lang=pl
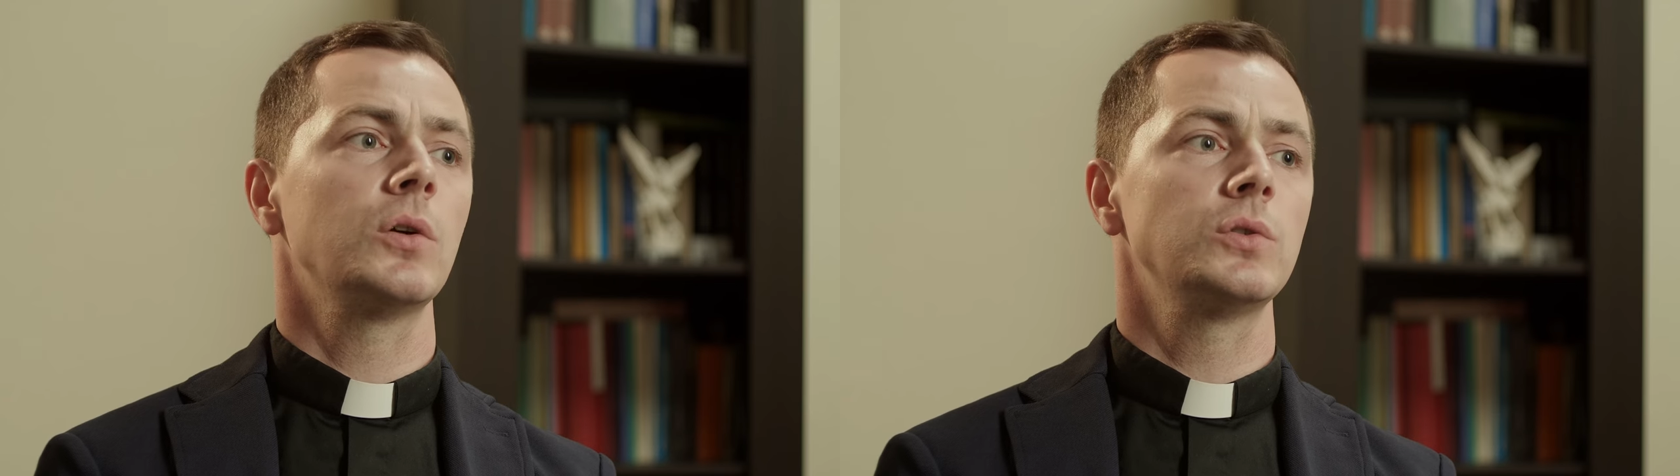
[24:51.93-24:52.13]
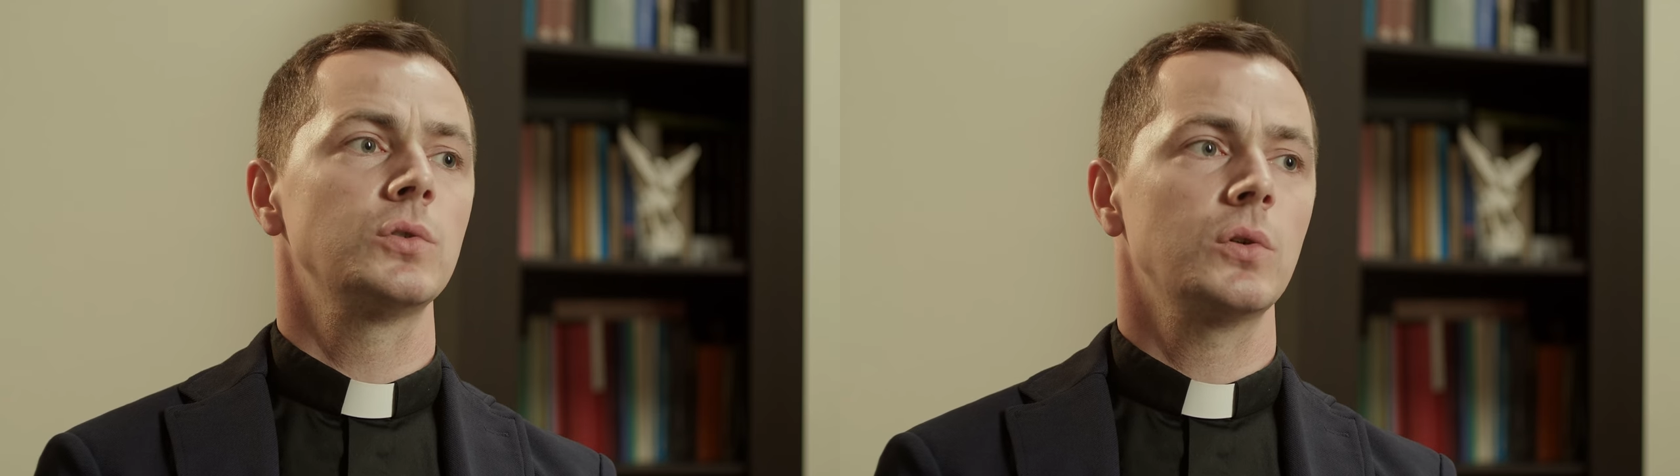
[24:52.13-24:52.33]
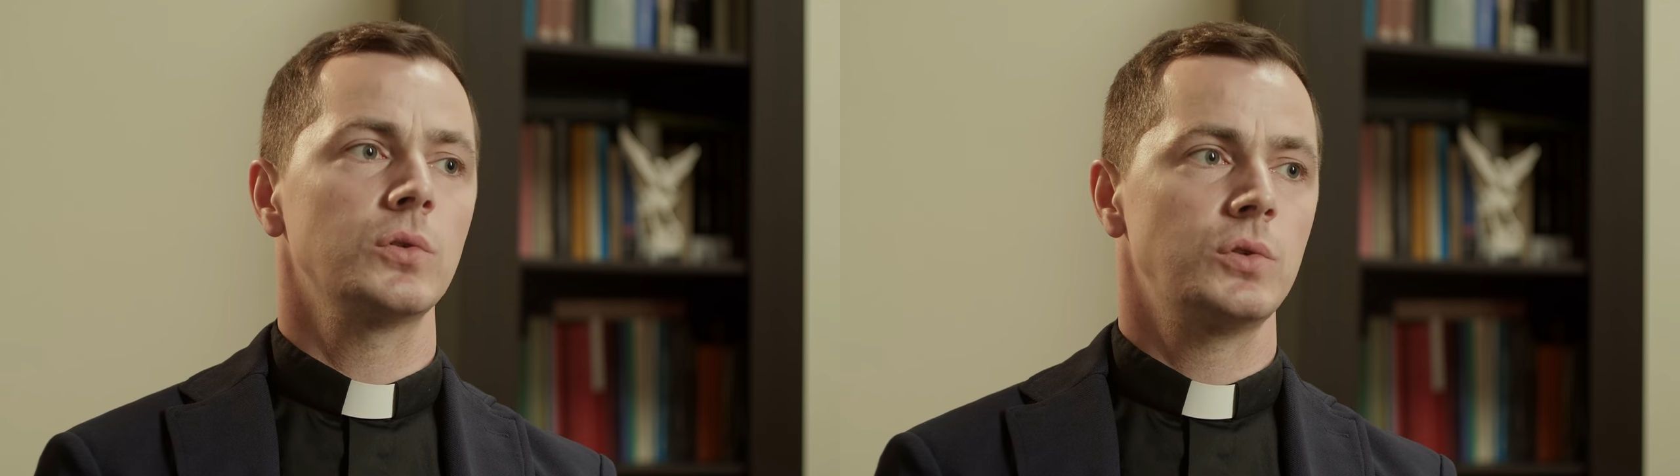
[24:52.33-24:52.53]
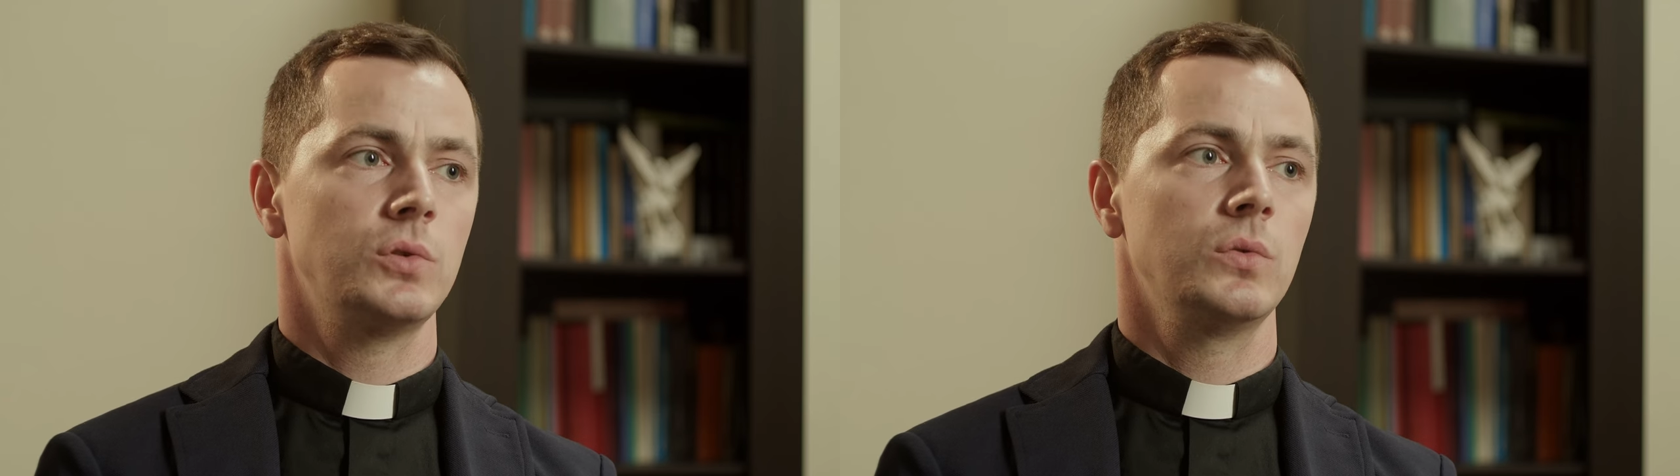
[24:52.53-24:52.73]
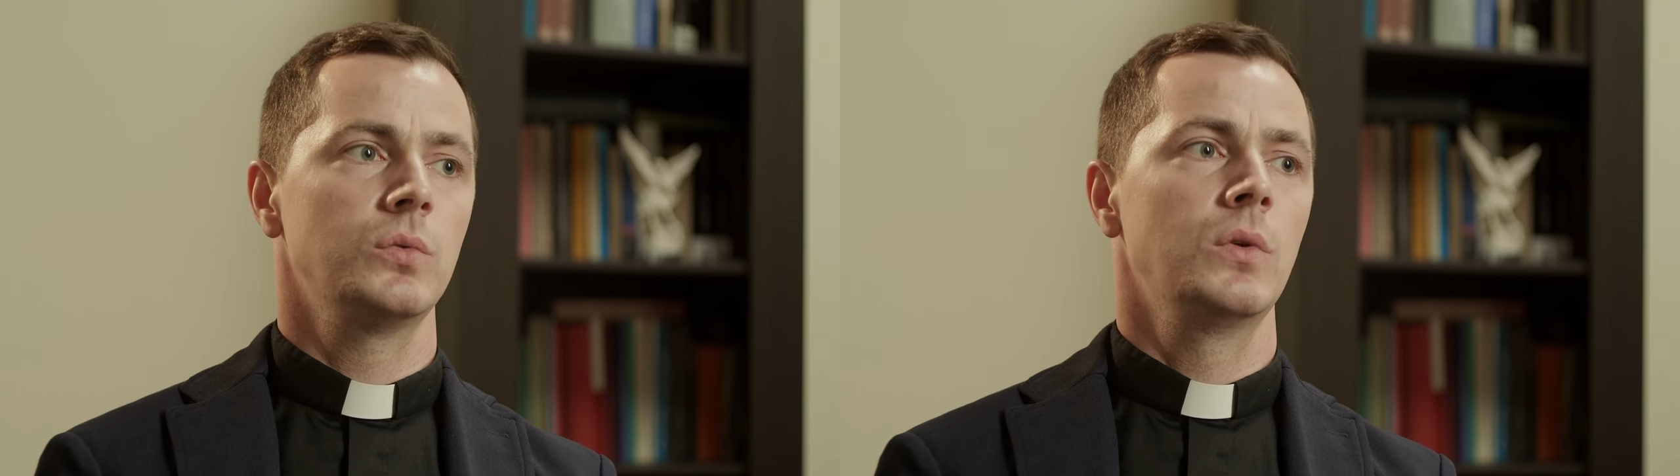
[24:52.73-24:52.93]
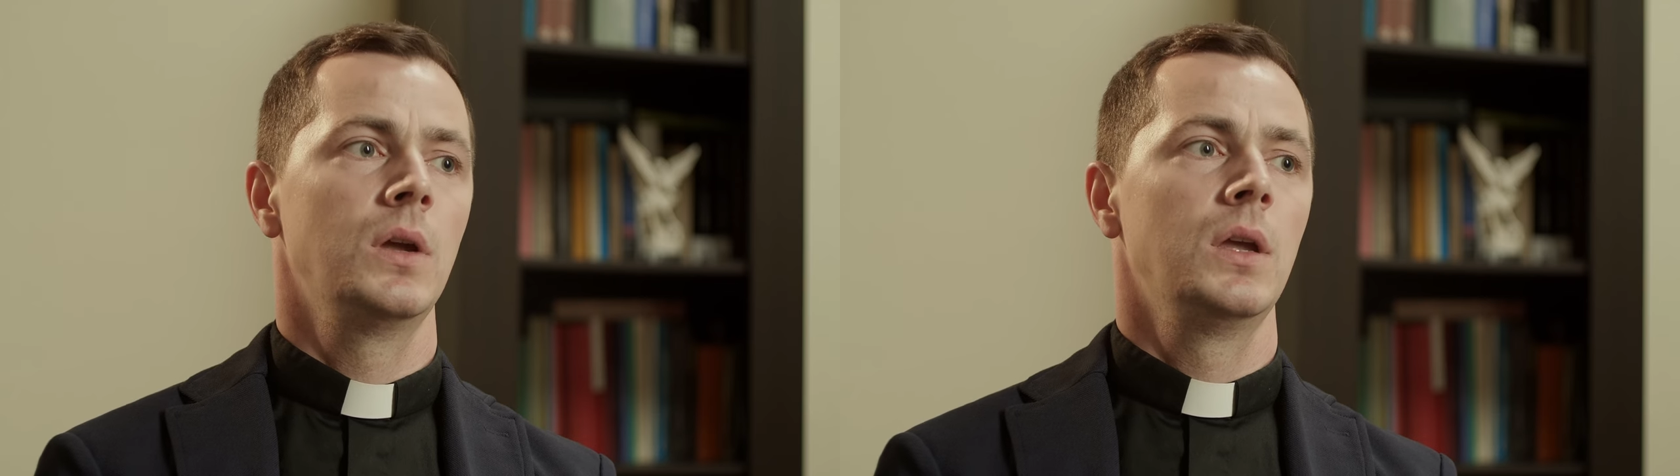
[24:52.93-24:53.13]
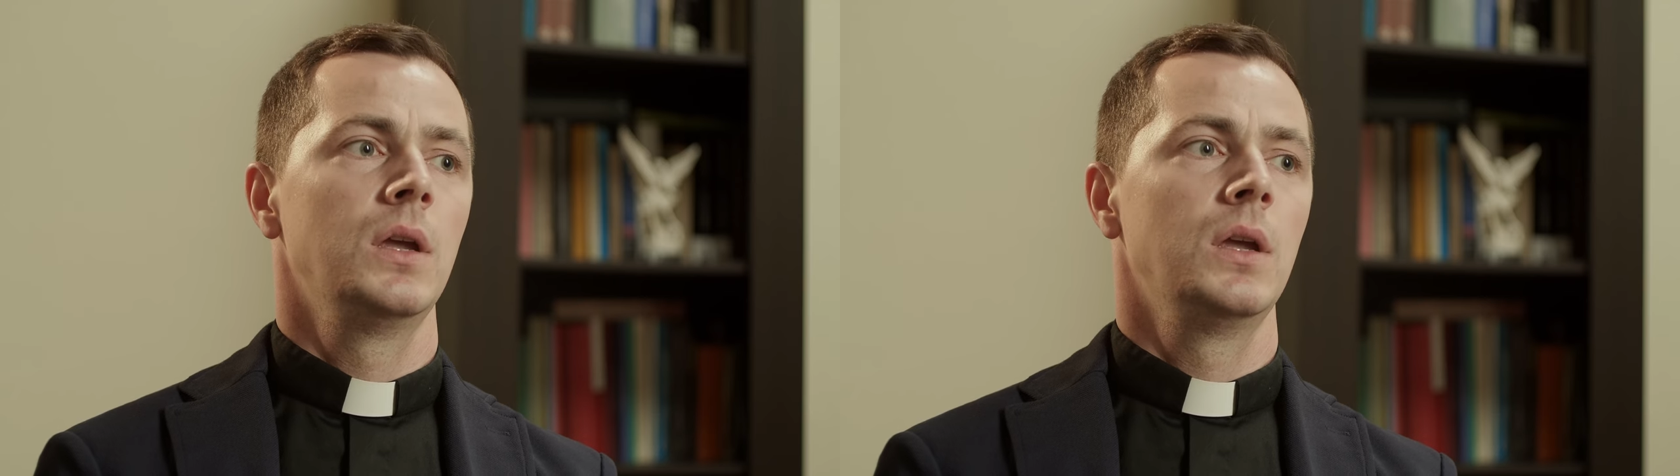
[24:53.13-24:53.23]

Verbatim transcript: choć Kościół